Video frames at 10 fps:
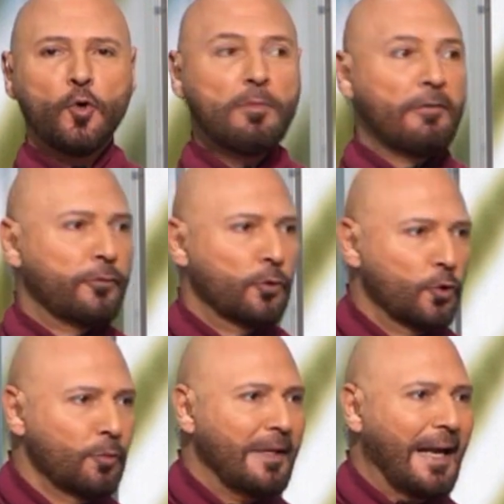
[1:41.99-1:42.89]

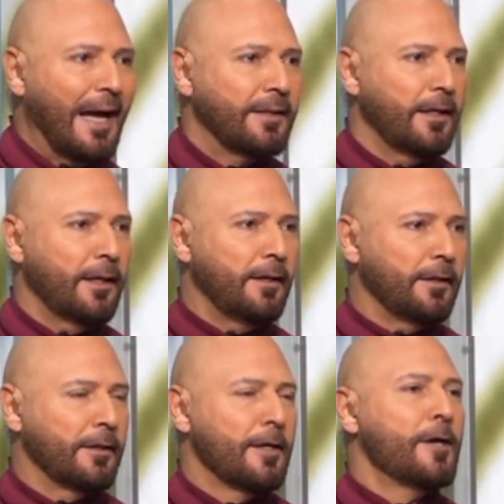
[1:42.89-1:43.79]
ومفهوم
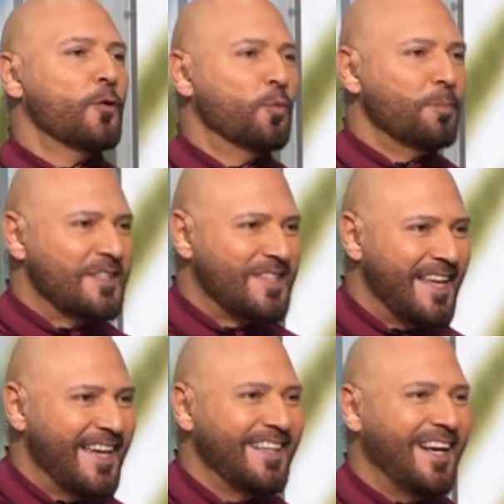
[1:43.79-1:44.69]
العداله
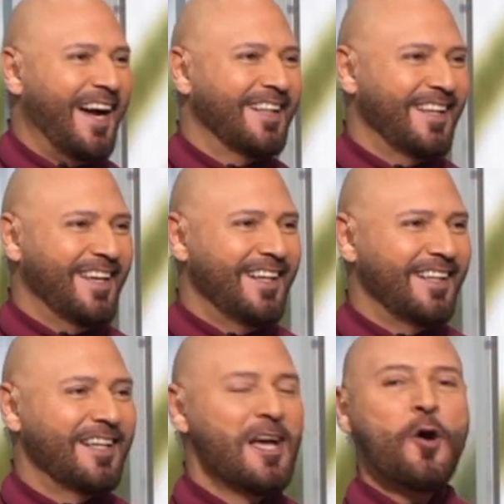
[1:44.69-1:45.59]
وميزان
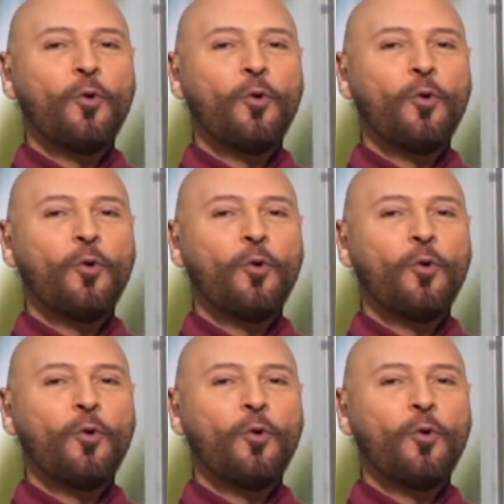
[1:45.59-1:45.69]
العداله